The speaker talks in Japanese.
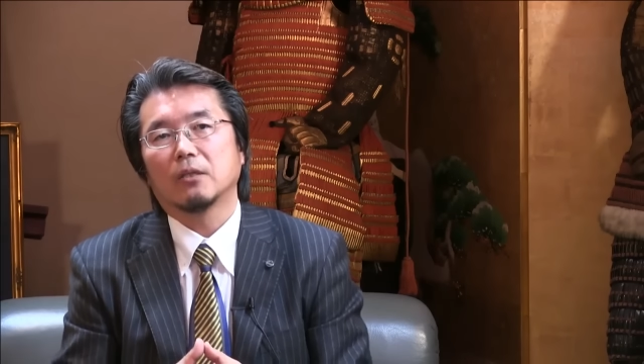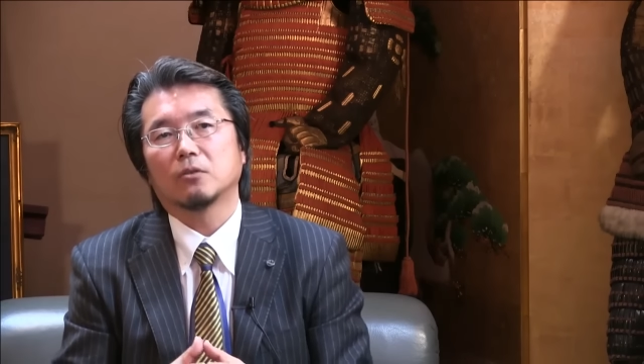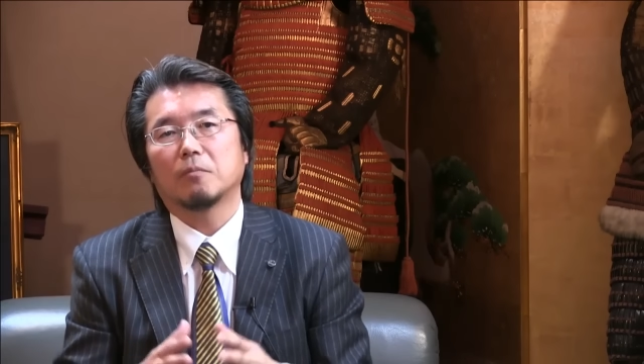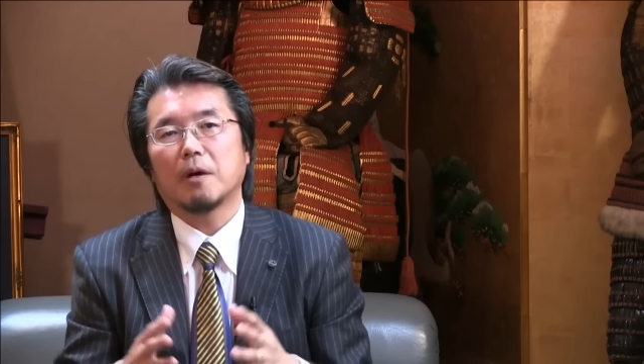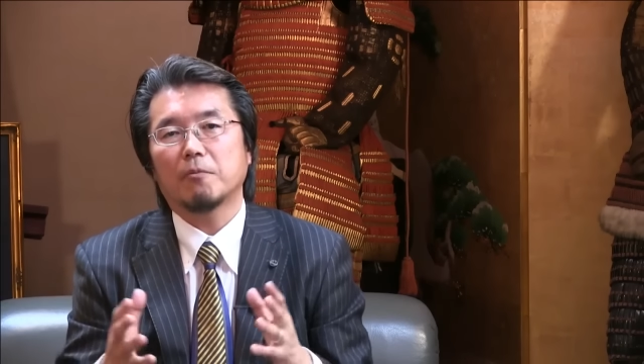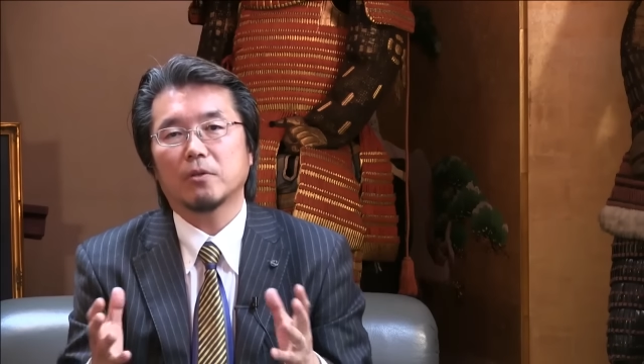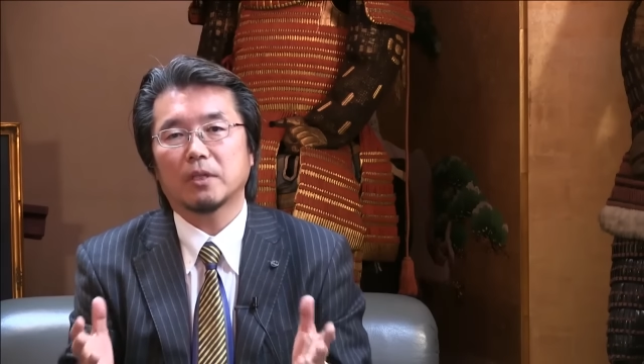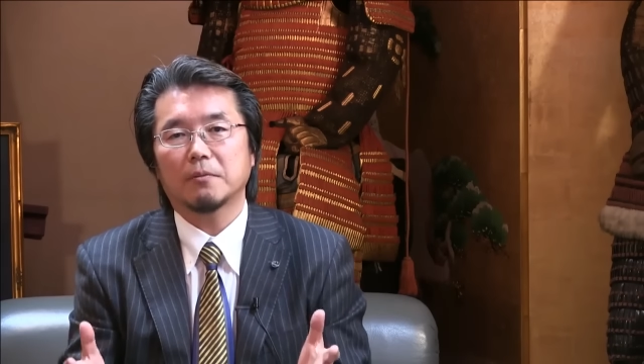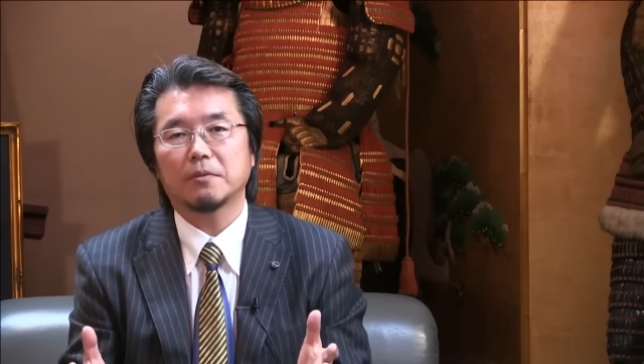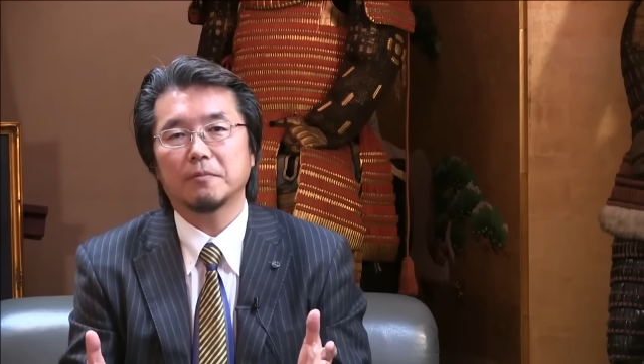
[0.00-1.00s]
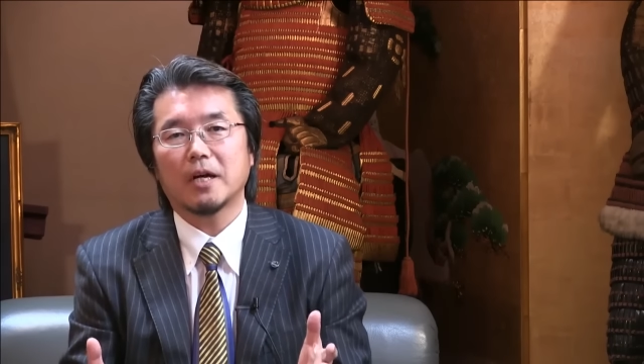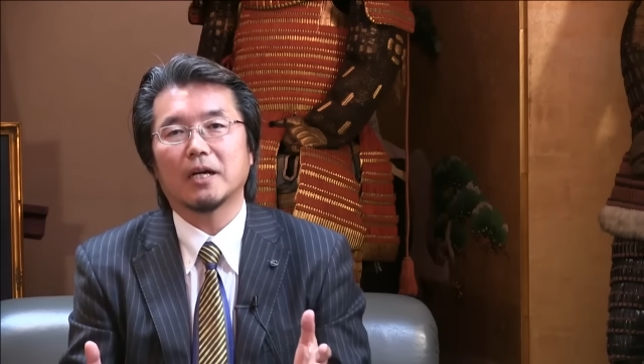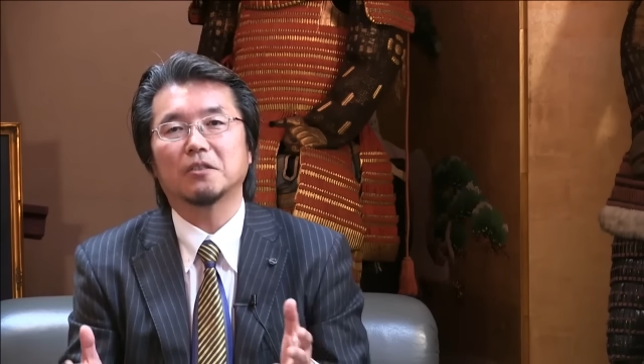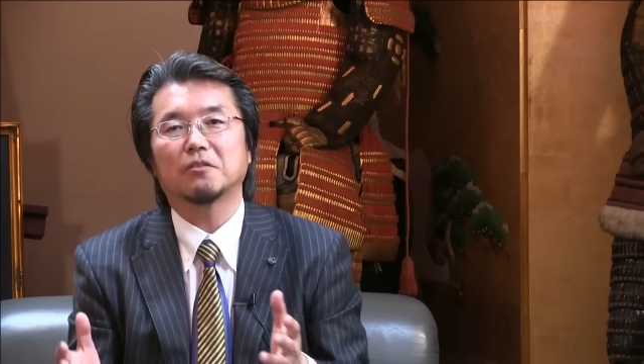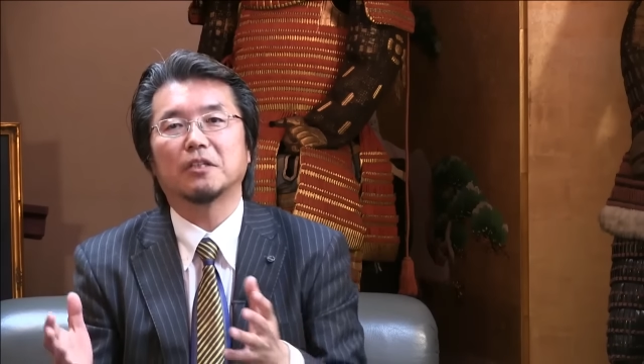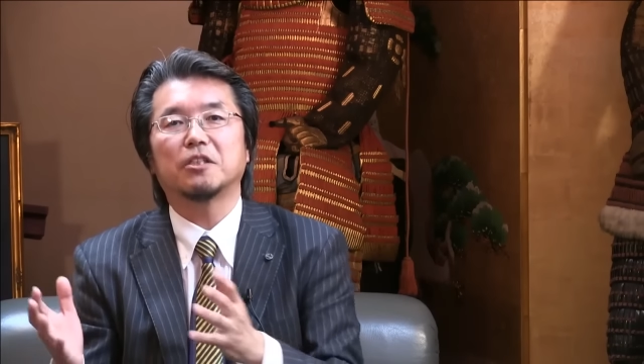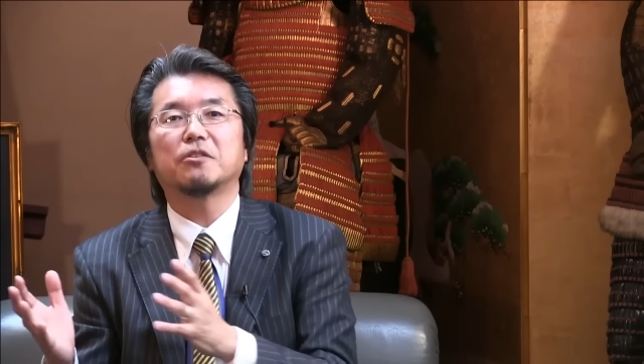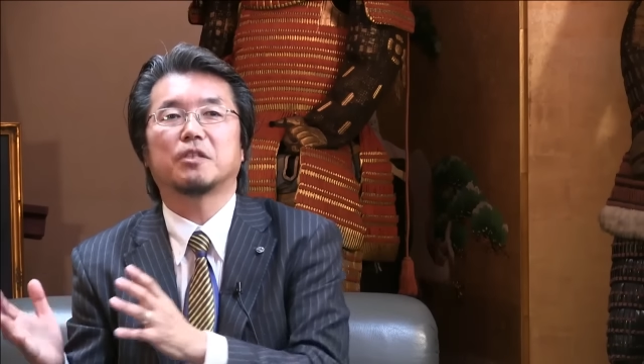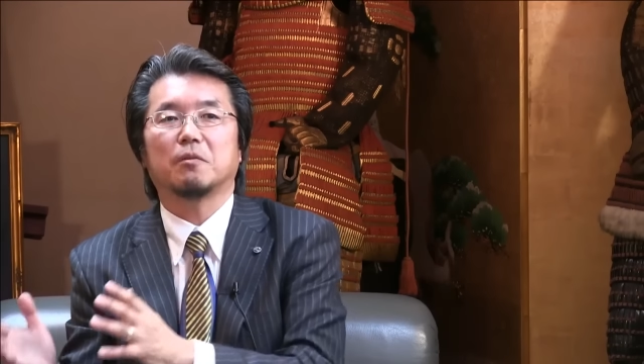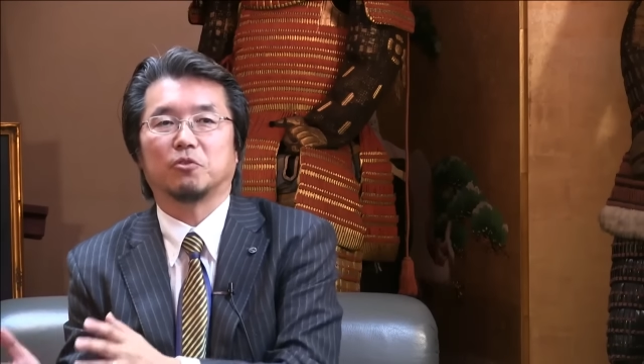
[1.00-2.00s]
その守るためには実は
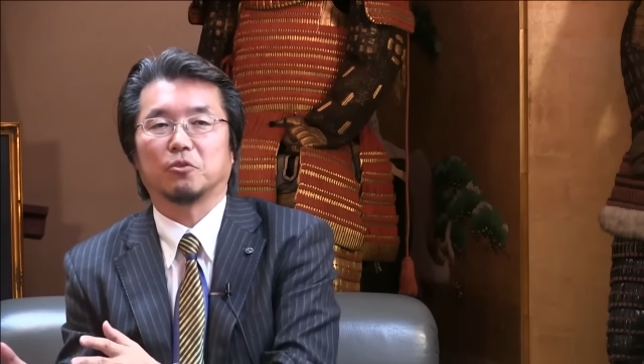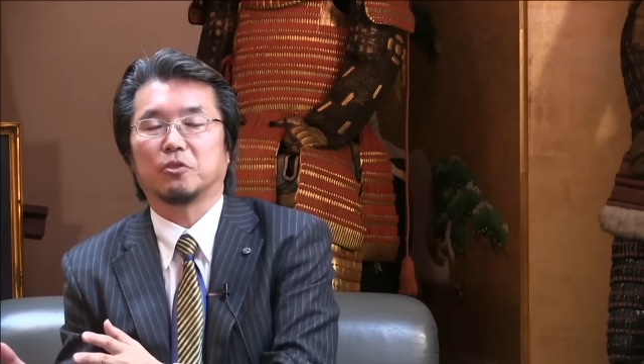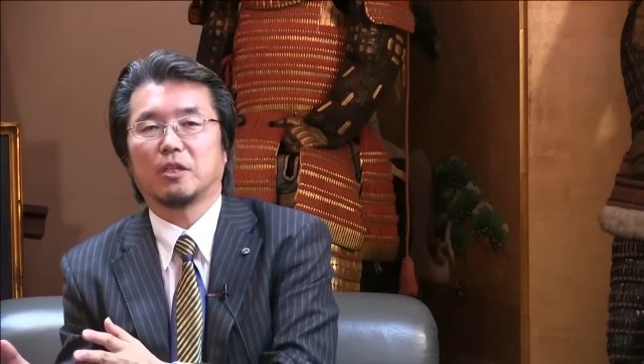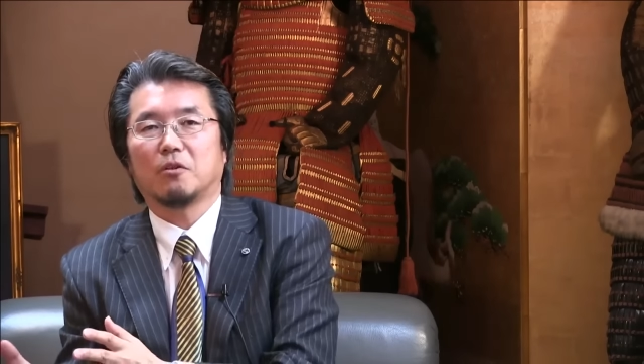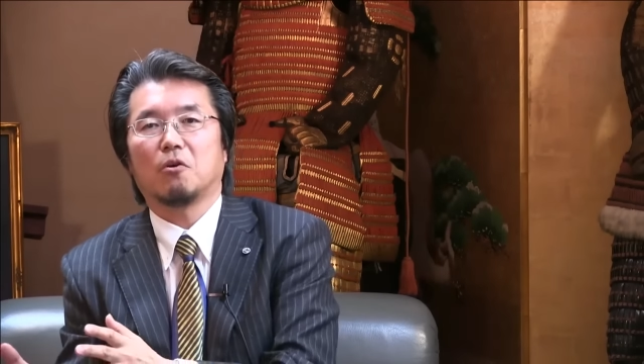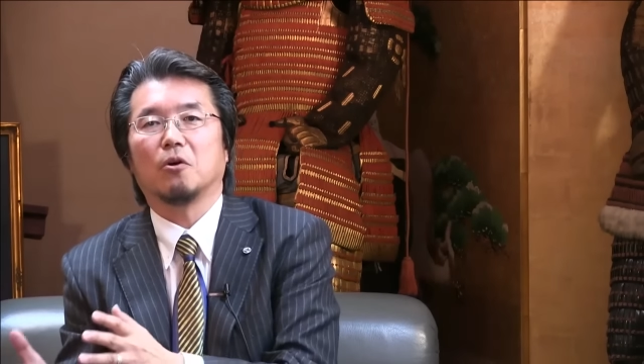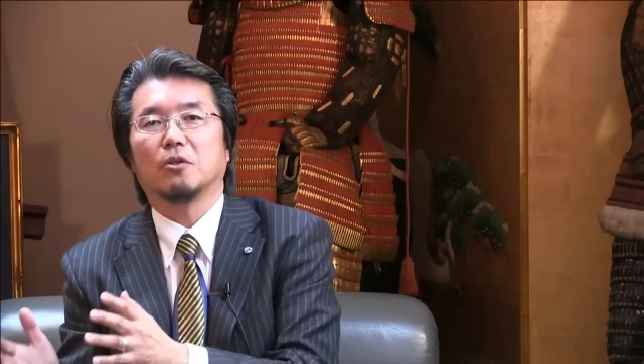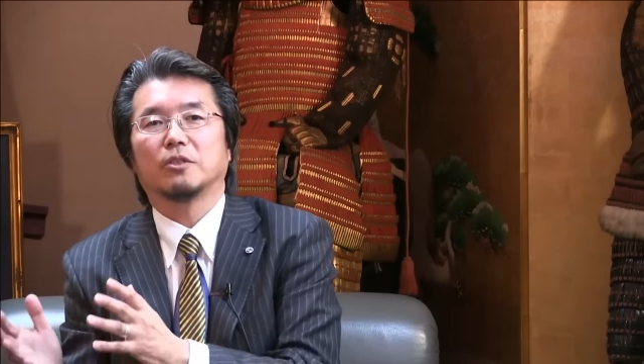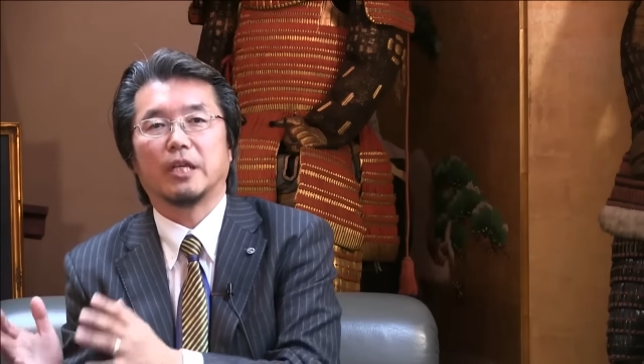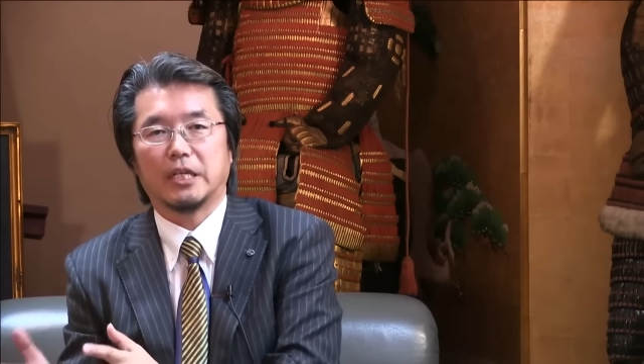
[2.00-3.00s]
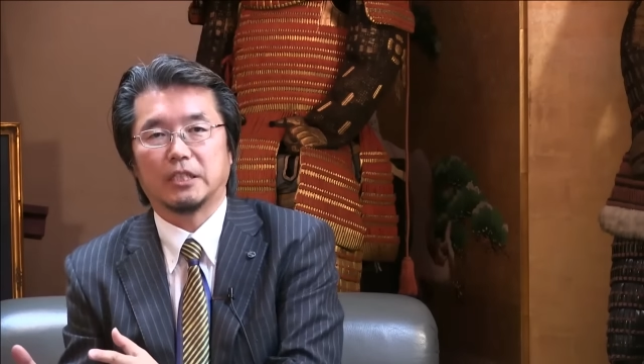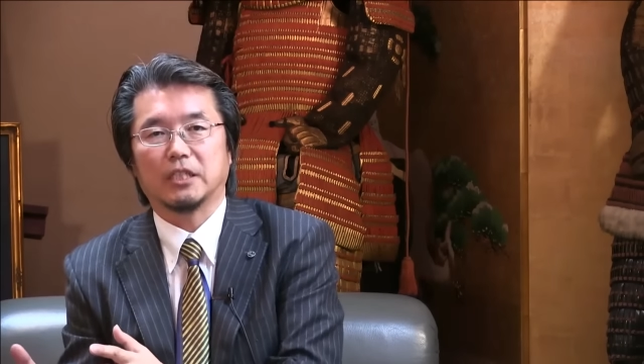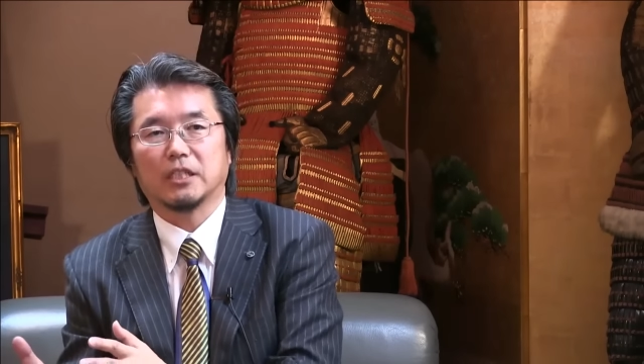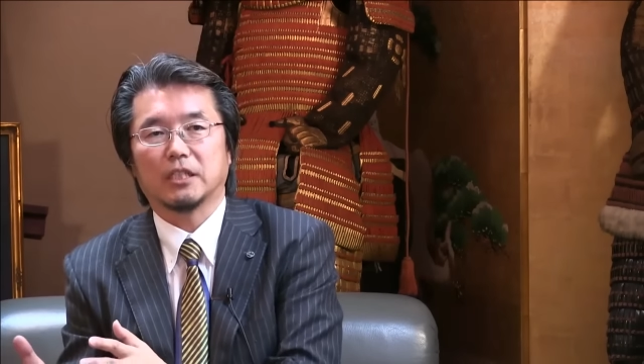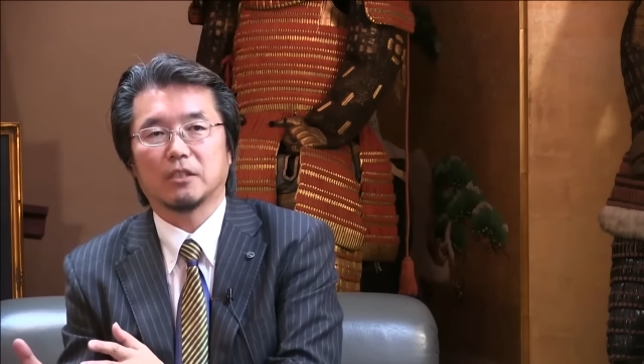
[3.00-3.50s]
システムとしての政治、